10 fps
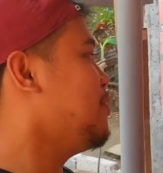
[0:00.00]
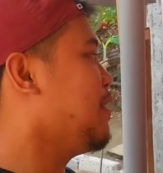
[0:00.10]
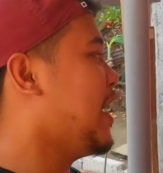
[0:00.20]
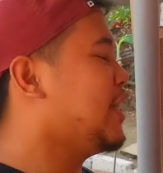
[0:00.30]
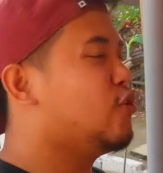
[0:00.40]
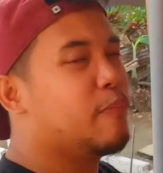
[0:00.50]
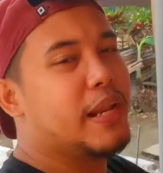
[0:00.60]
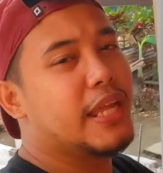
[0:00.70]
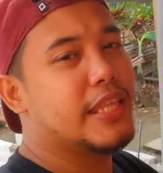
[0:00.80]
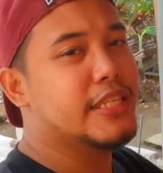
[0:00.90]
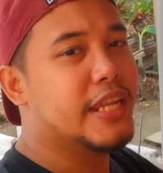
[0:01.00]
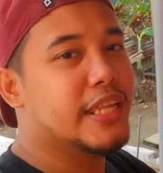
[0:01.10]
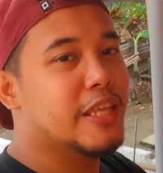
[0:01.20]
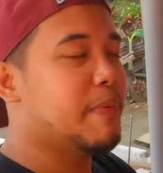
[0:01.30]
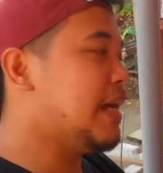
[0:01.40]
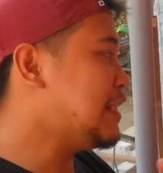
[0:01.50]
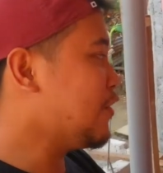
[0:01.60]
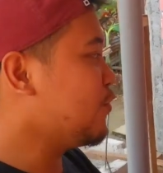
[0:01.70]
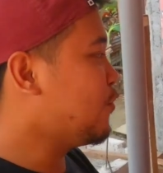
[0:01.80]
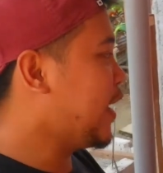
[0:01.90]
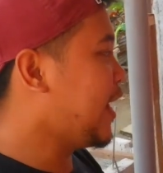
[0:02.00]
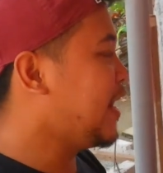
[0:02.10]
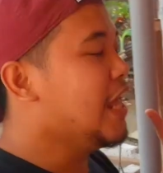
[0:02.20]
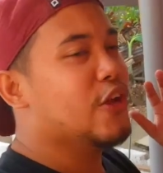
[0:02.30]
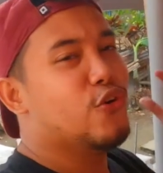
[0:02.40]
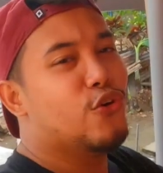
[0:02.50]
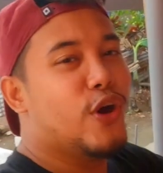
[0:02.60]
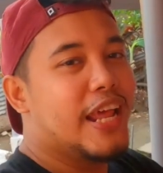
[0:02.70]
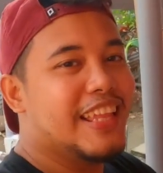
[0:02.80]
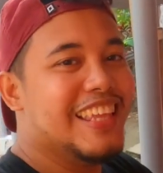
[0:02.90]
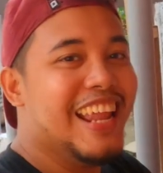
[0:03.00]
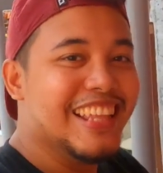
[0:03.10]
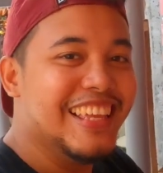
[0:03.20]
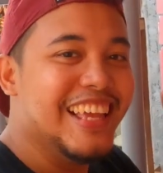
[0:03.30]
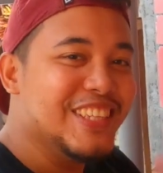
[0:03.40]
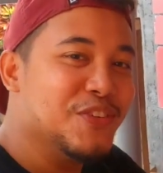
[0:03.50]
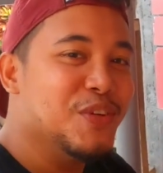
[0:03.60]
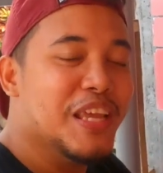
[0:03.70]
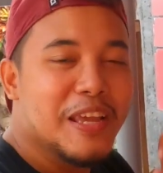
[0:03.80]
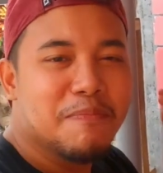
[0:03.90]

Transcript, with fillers: yung mga idol pa natin diyan, hindi pa natin nakukuhanan. Kukuhanan din natin yan soon.